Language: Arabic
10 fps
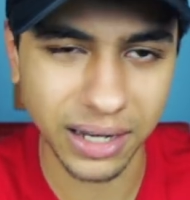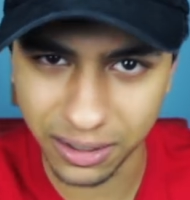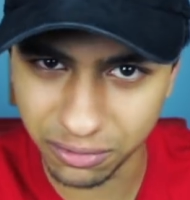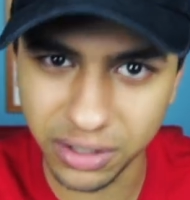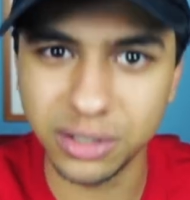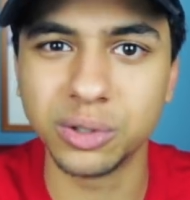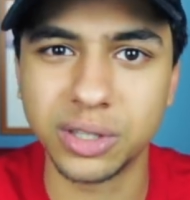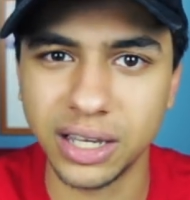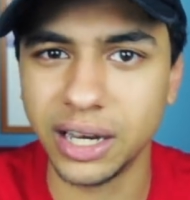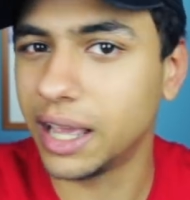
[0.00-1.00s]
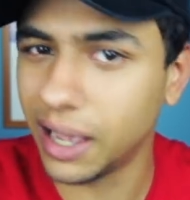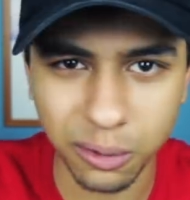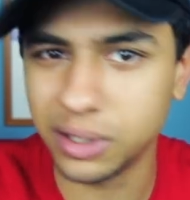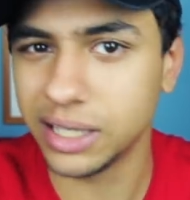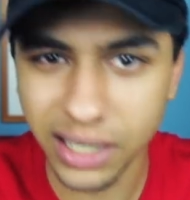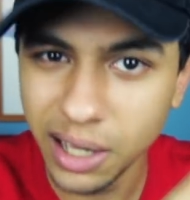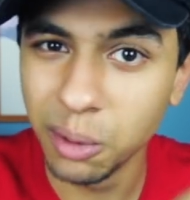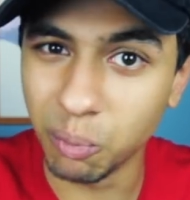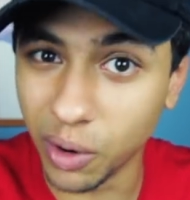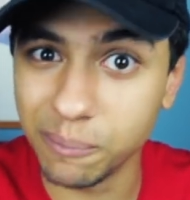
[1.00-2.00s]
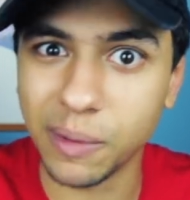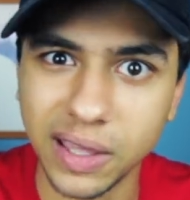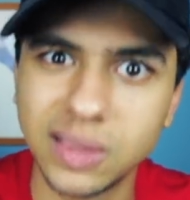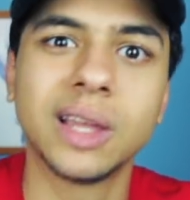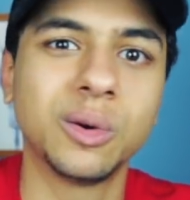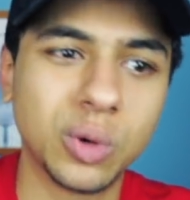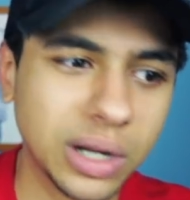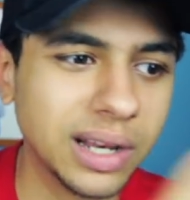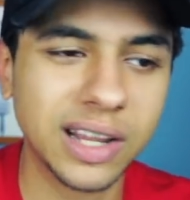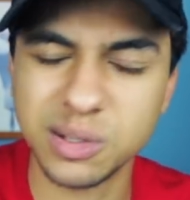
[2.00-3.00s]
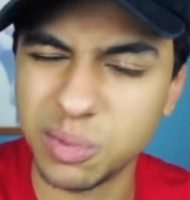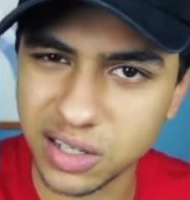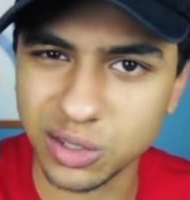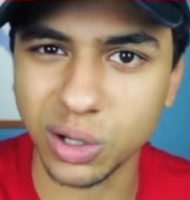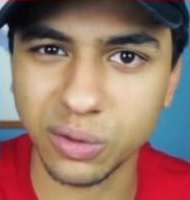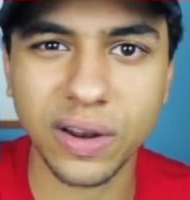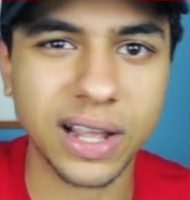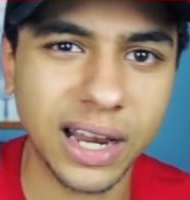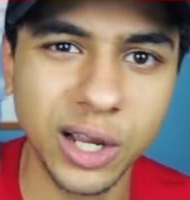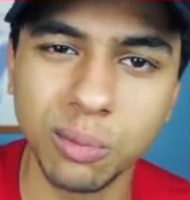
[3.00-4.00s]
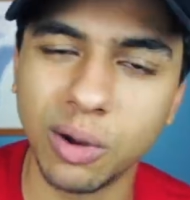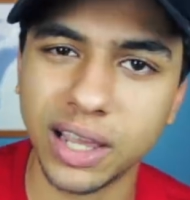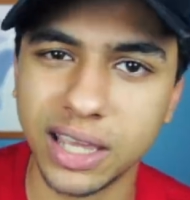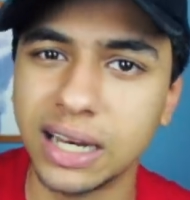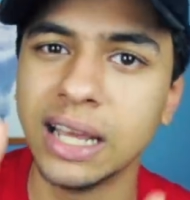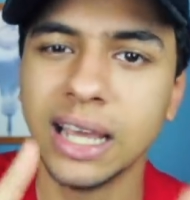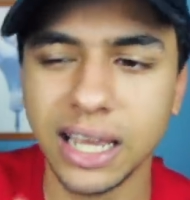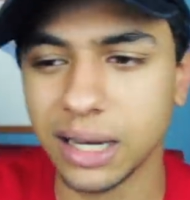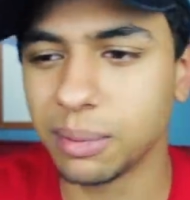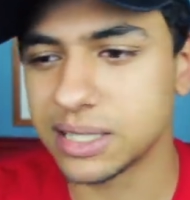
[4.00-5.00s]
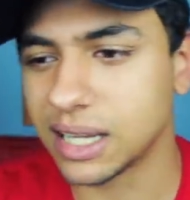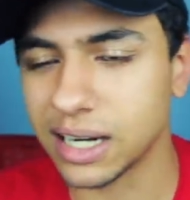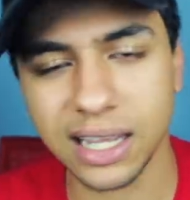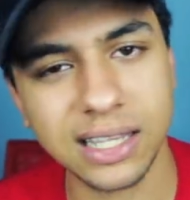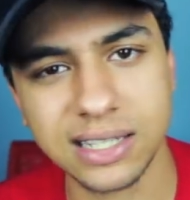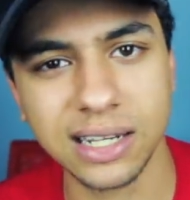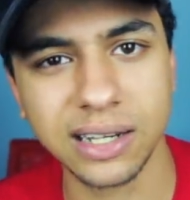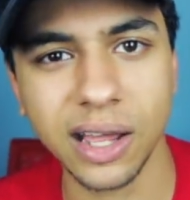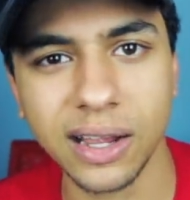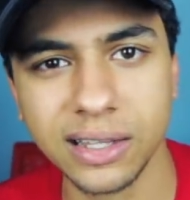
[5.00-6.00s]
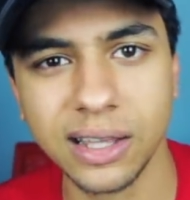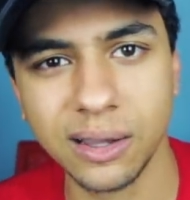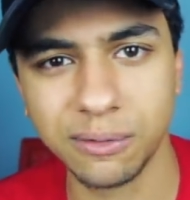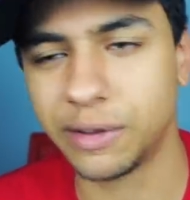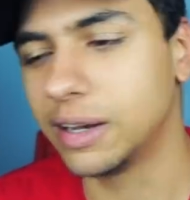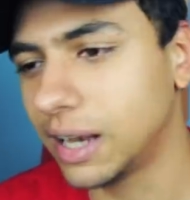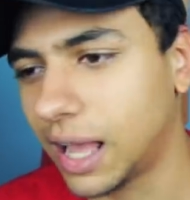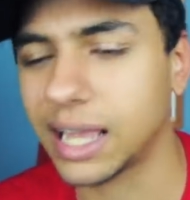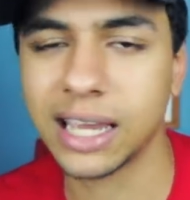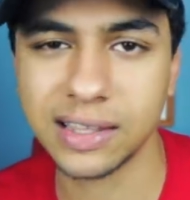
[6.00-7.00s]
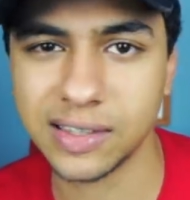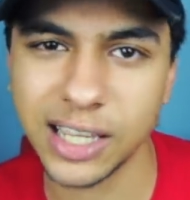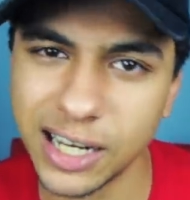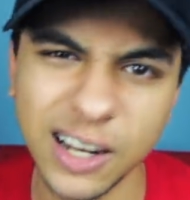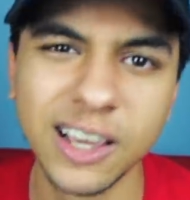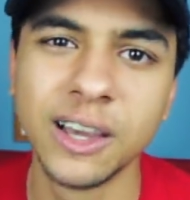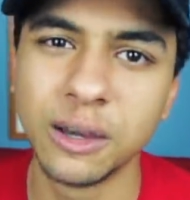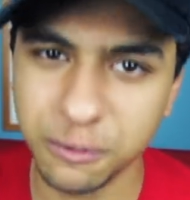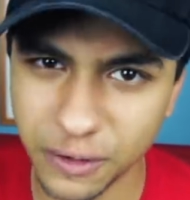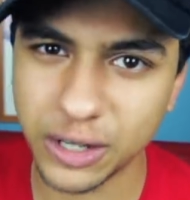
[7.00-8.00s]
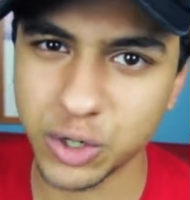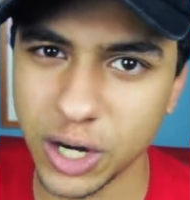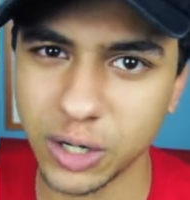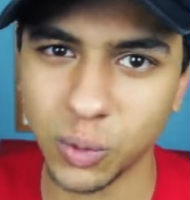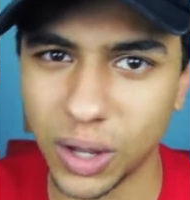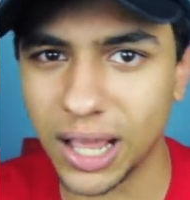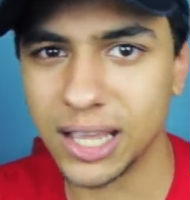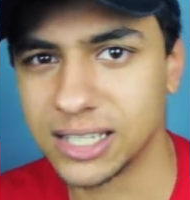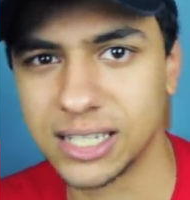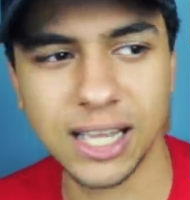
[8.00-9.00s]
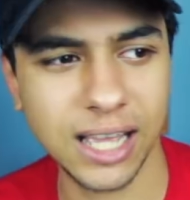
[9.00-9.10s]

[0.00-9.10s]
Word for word: لفيديو تاني هي ايوه دي مهمه جدا ولازم الناس تروح تتفرج عليهم ولكن احنا بس هنركز النهارده في الحاجات الفيكشن وليس